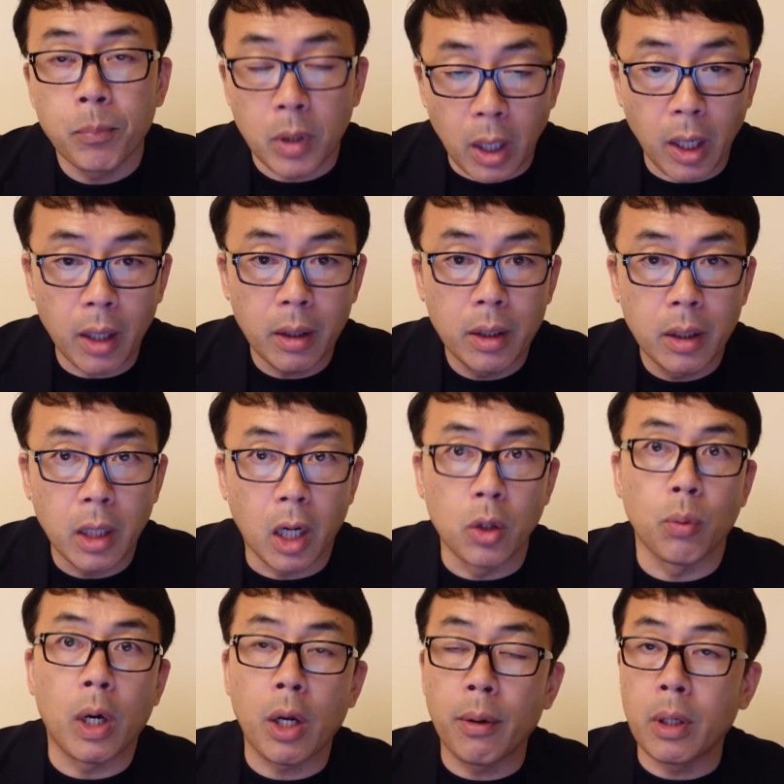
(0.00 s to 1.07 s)
ね。
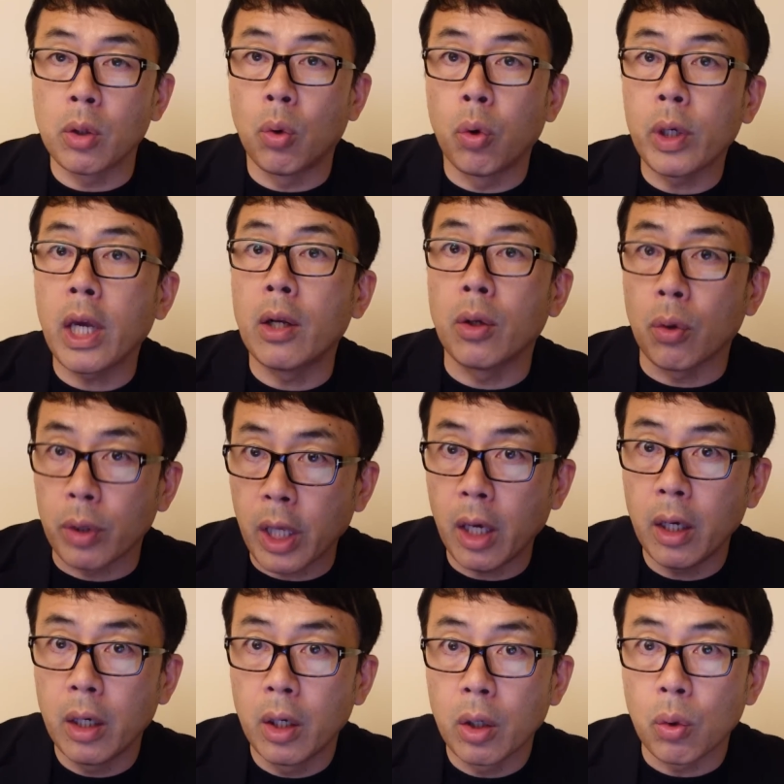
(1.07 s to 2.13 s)
我々の保険料
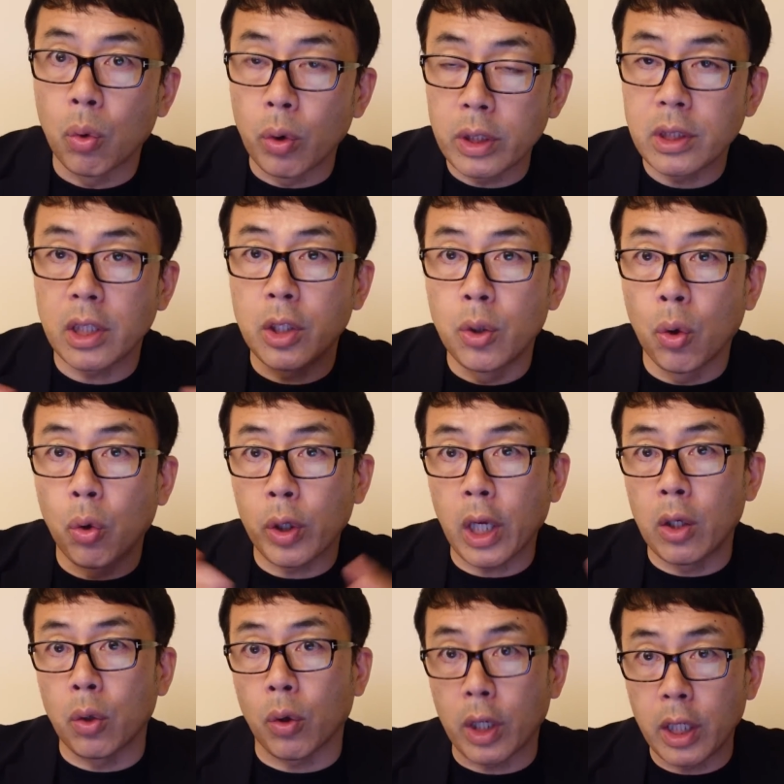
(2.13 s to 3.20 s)
ね、公立医療保
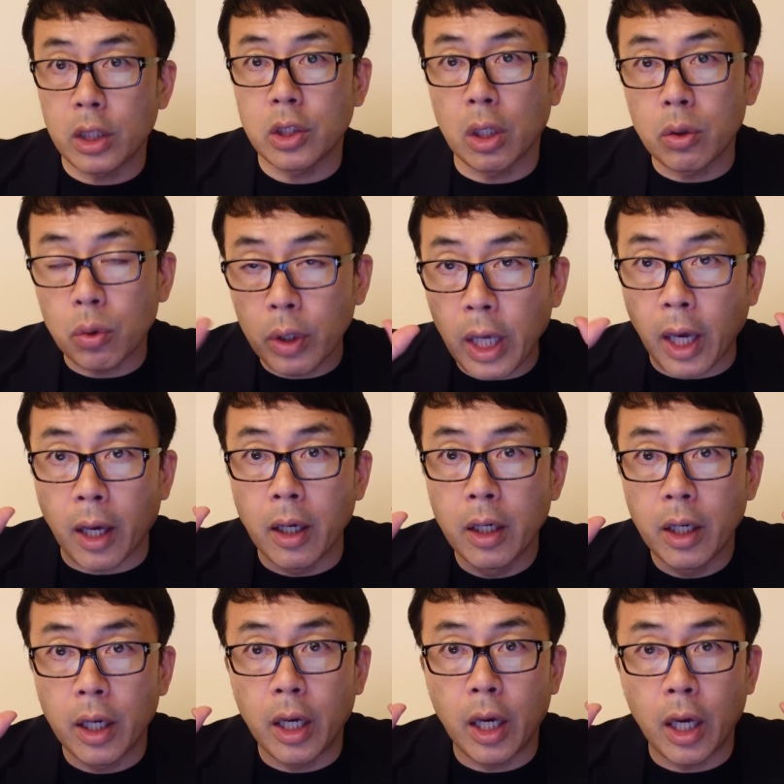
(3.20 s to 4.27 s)
険料がね、ちゃんと
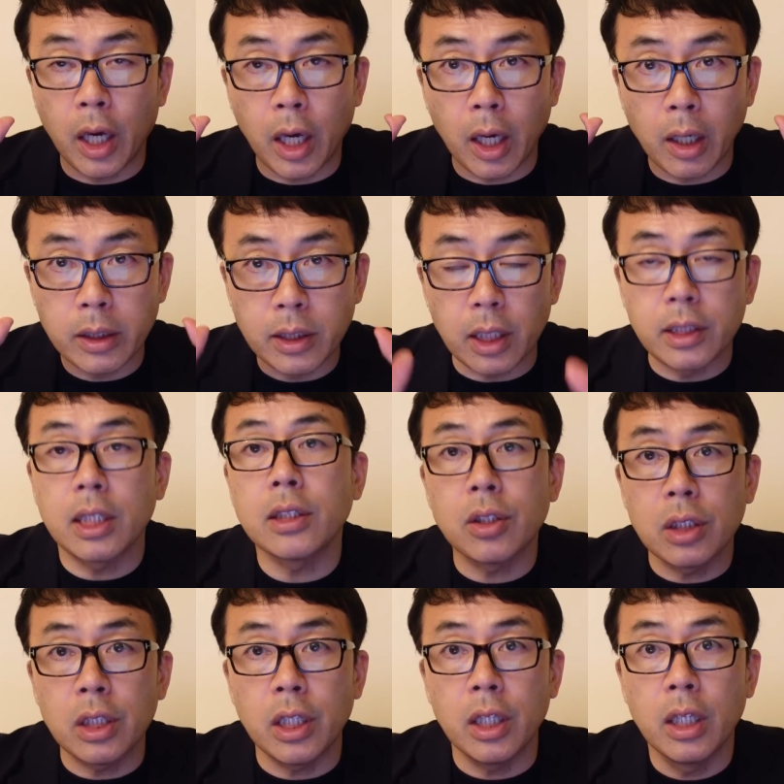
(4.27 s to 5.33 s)
ね、適
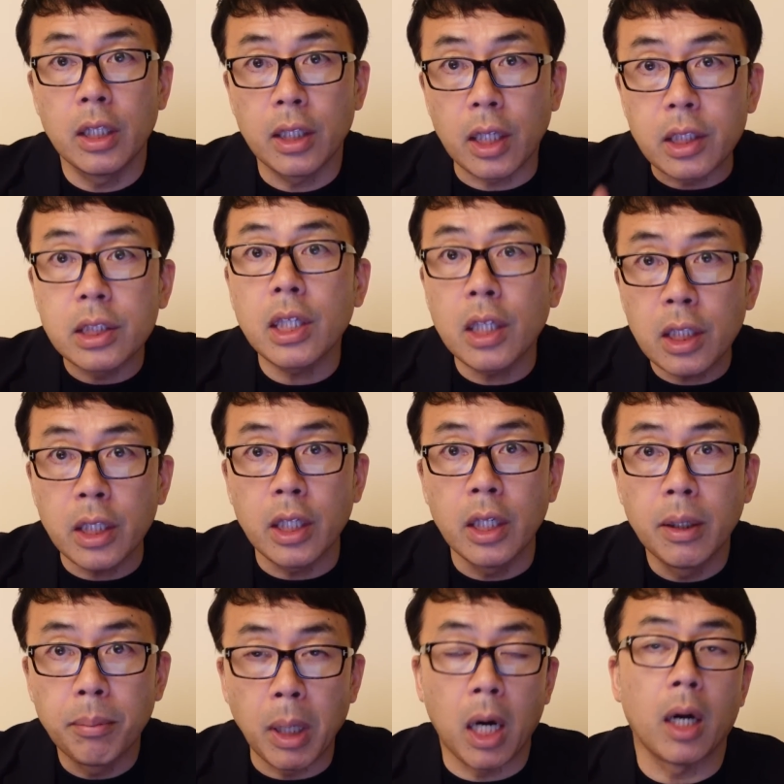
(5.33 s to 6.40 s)
正に、
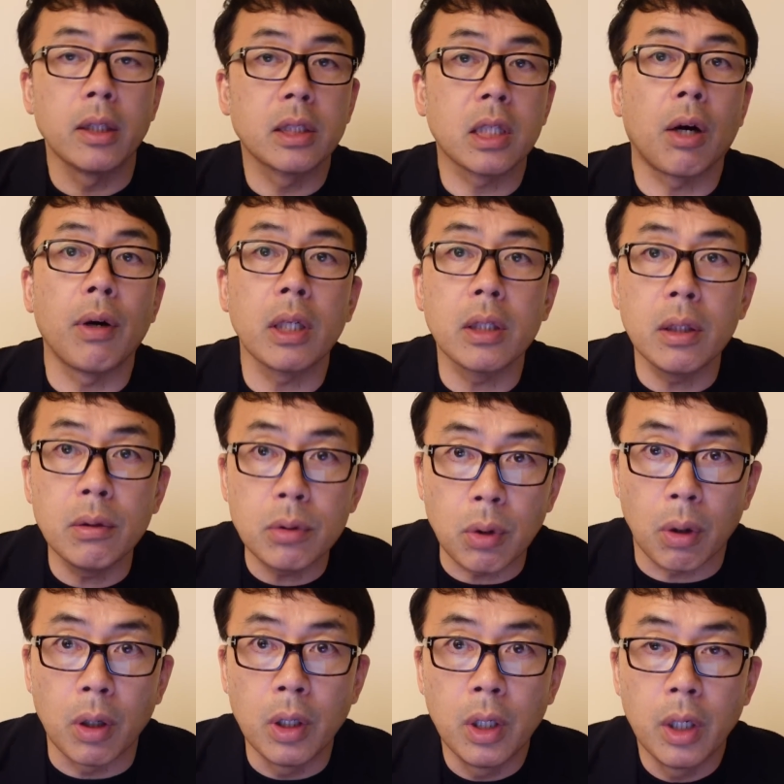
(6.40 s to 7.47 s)
まあ、使われている
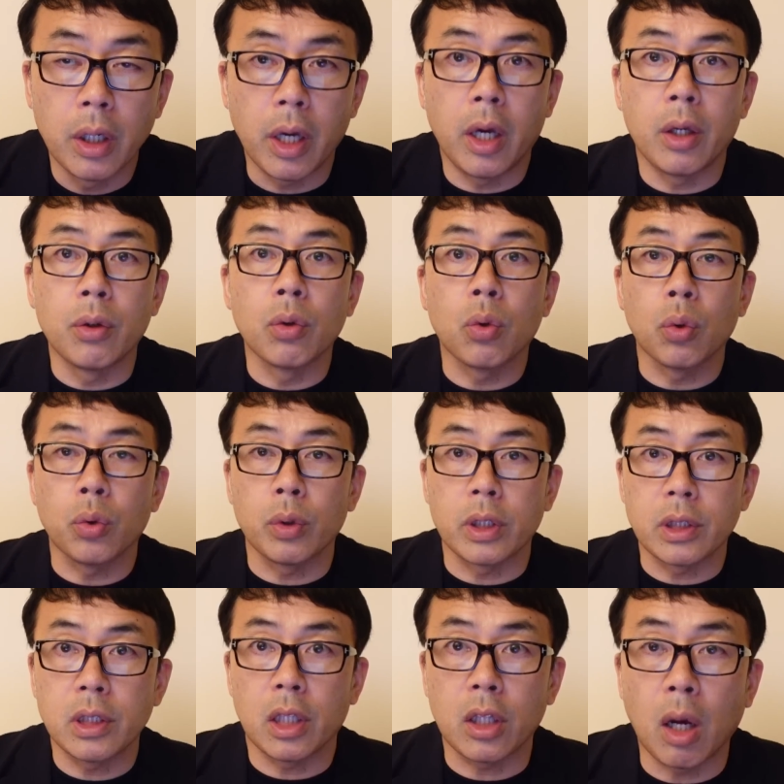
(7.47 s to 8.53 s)
と、いうことをで
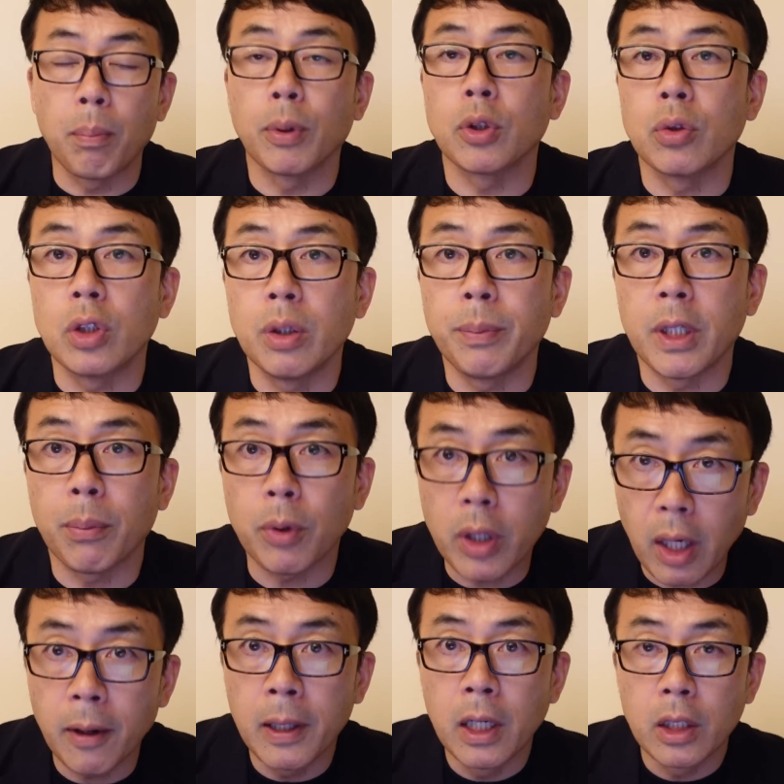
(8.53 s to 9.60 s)
すね、担保する意味でも
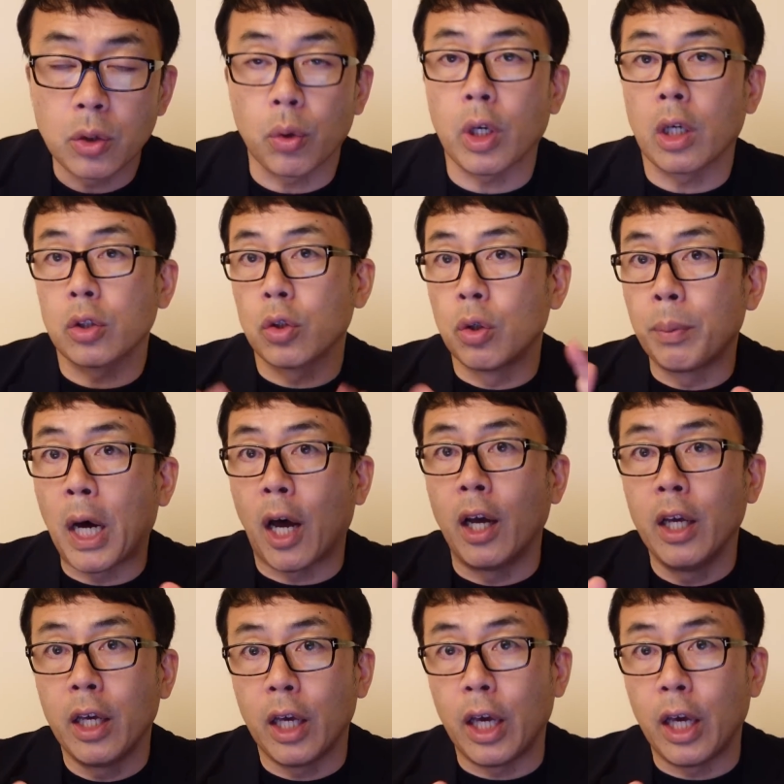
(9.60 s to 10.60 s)
ね、それからその、まあ、